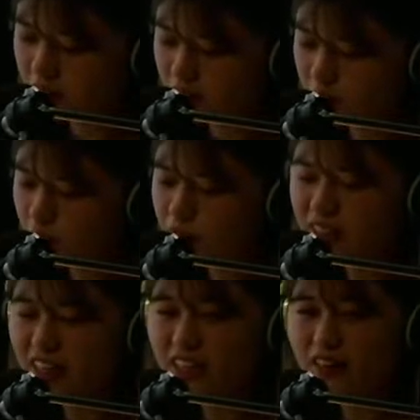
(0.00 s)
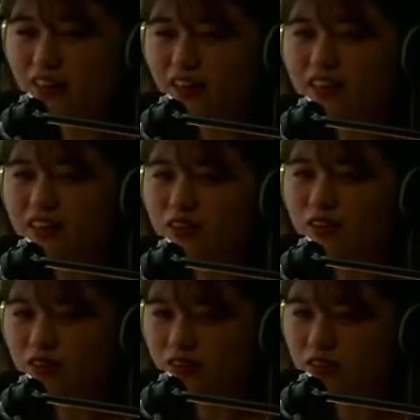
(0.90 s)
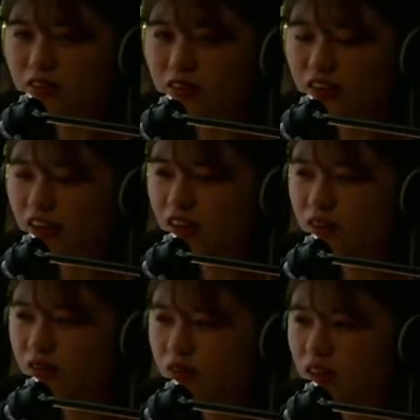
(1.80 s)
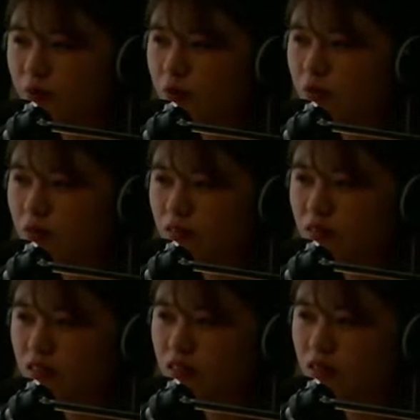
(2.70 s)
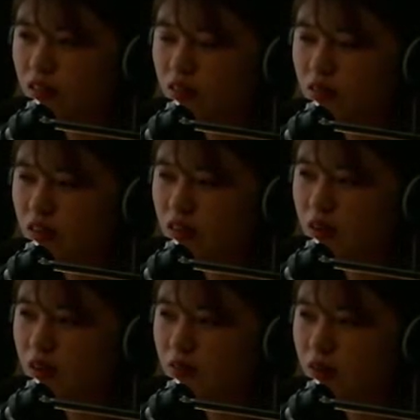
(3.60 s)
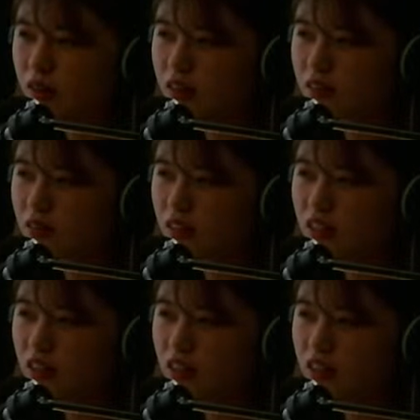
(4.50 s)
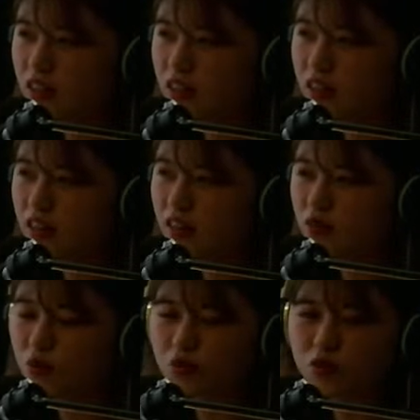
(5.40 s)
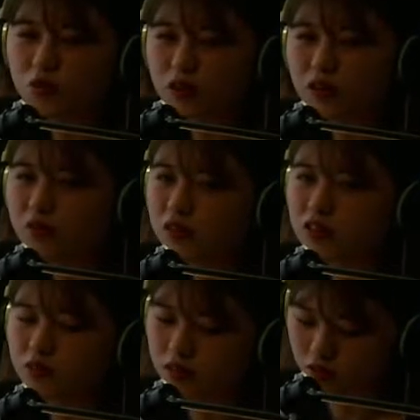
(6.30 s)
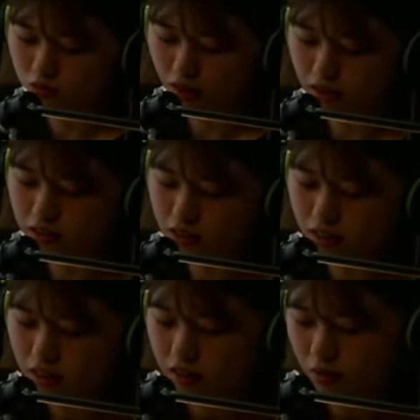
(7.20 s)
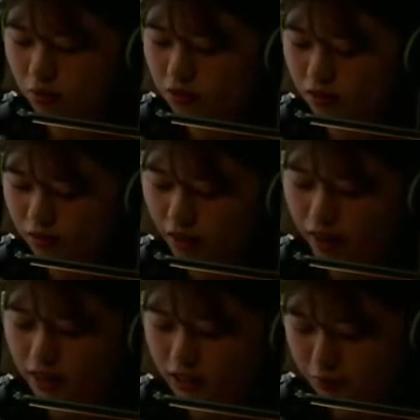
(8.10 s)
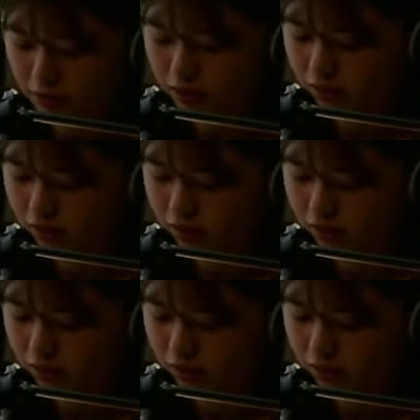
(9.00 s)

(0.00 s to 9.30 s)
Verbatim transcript: 今まで何やってたんっていうあの多分視聴者の方はそんなに気になってないであろうことをね私はちょっと話したいなって思ったので話します